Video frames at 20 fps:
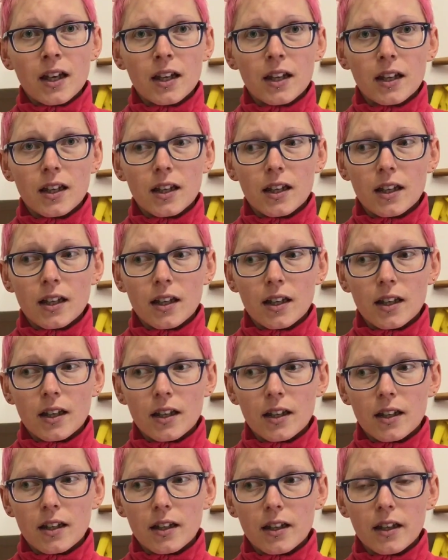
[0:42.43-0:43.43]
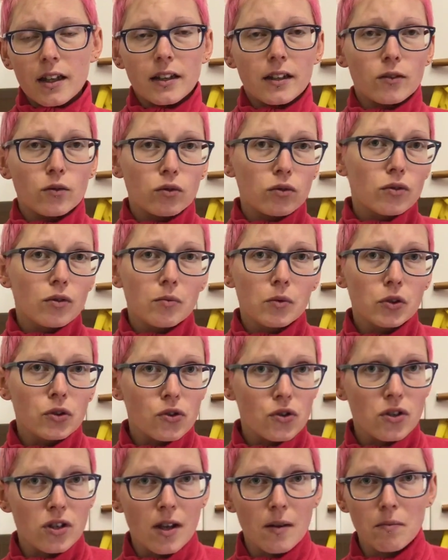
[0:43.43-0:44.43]
e è tutto
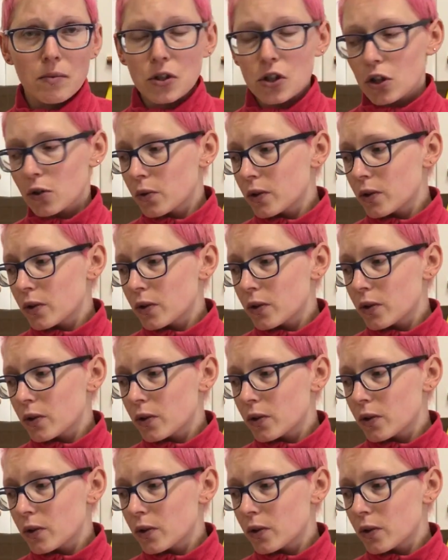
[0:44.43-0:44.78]
molto semplice,